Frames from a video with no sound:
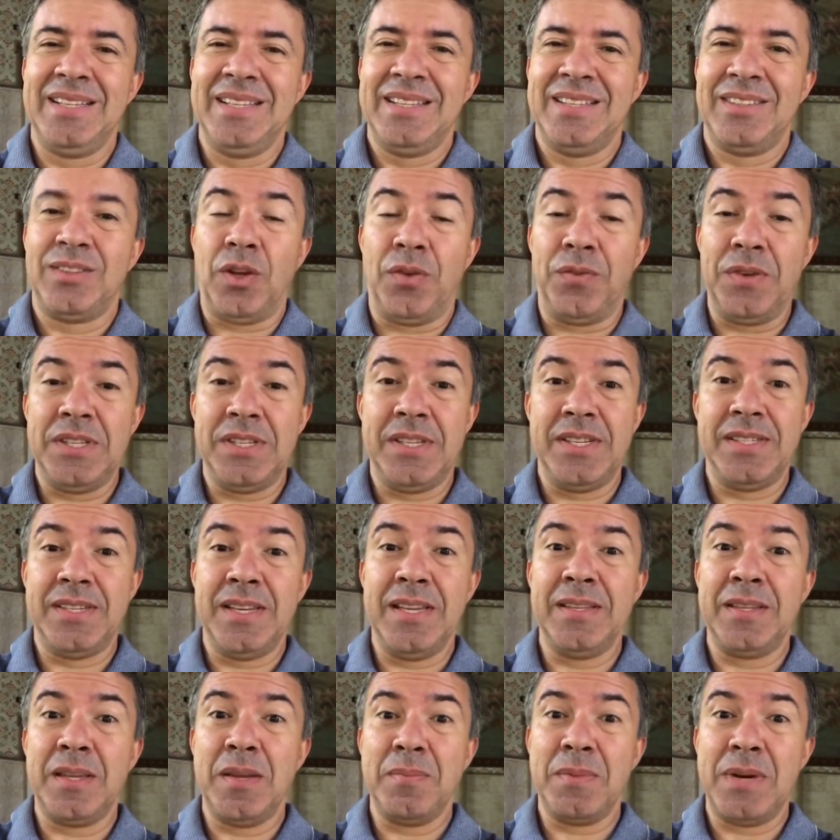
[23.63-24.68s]
Talvez se
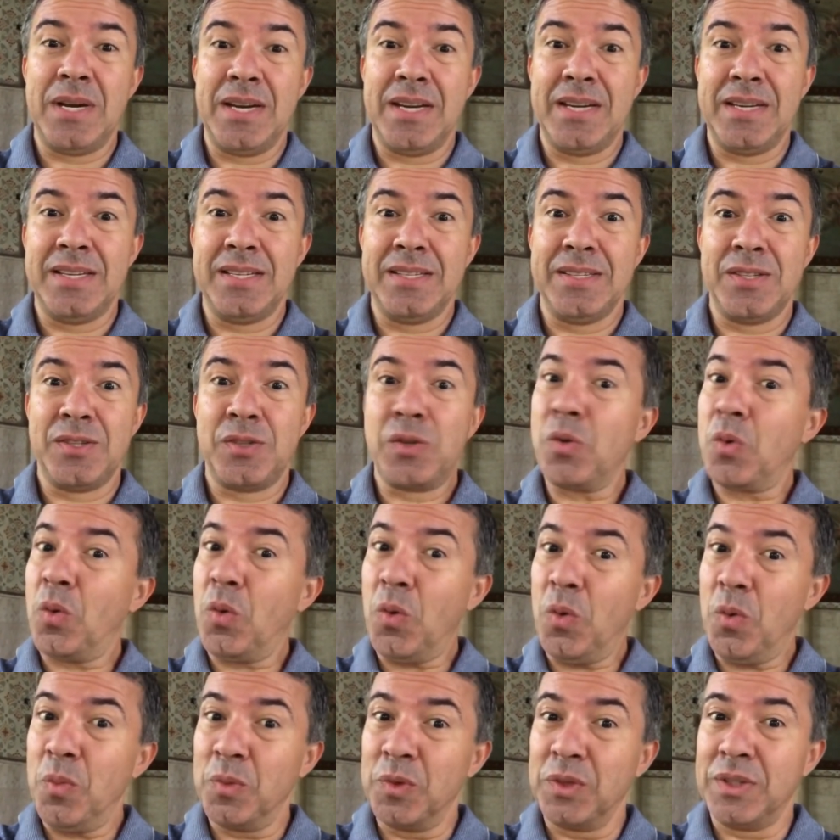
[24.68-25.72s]
sentem mais
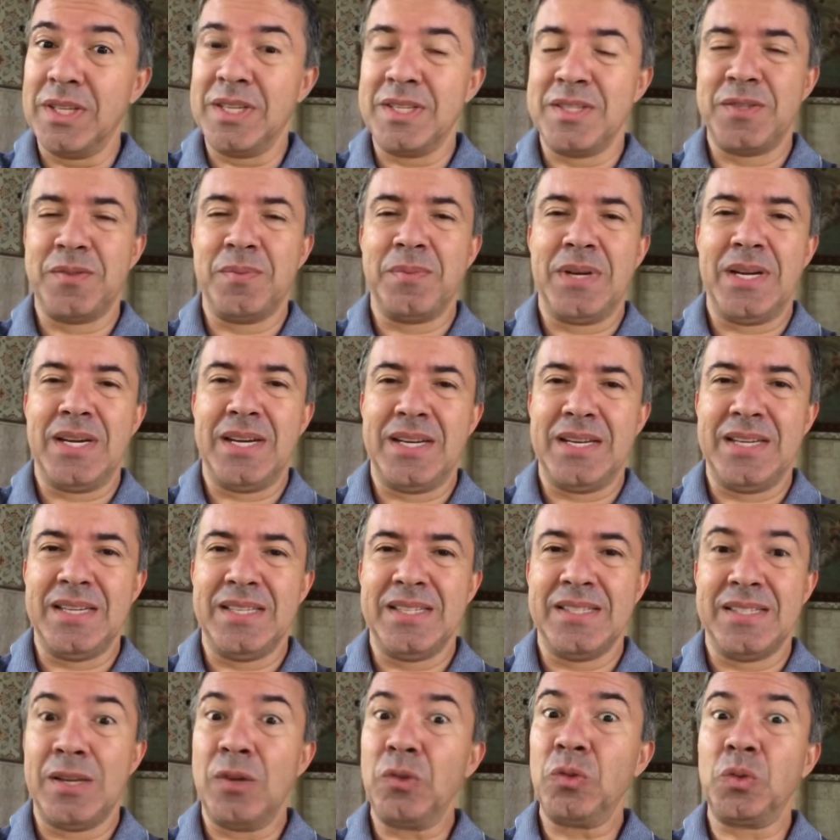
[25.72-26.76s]
cômodas,
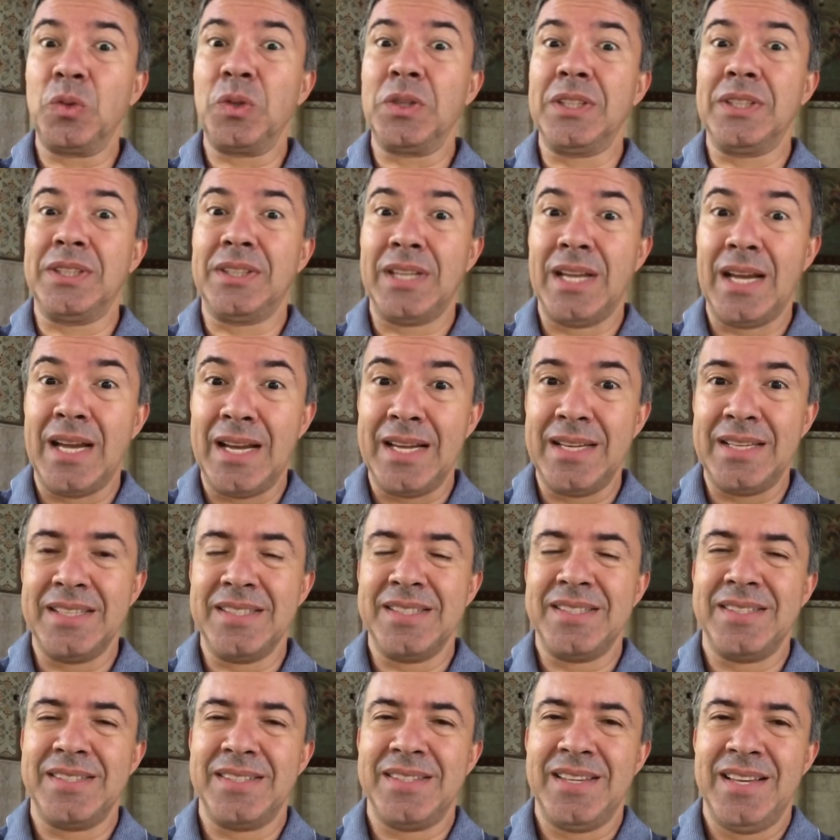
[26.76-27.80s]
mais
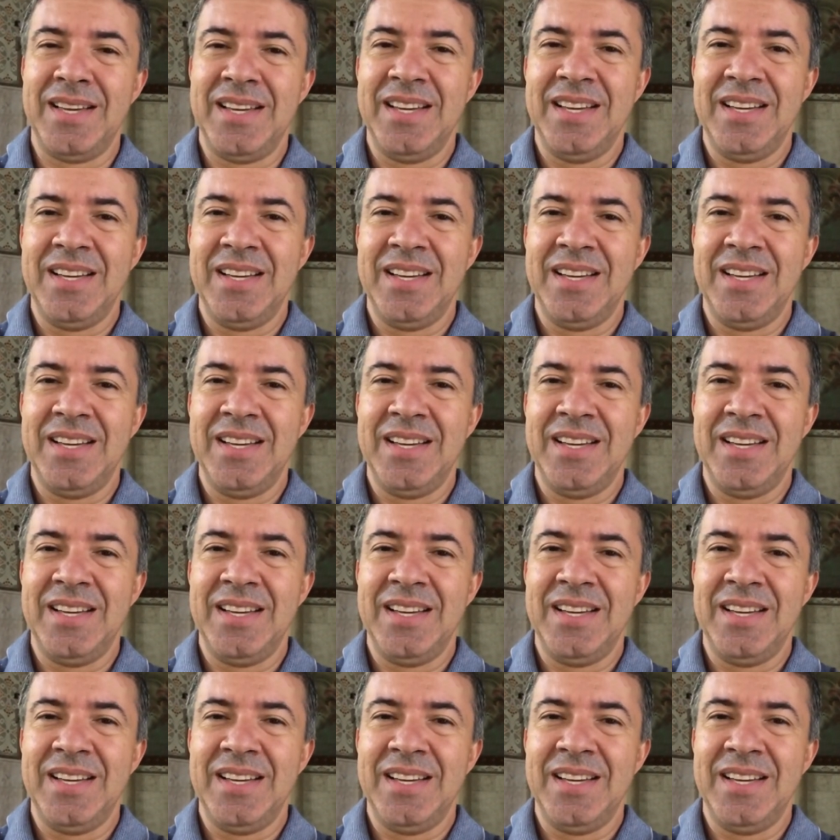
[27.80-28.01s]
autoritárias.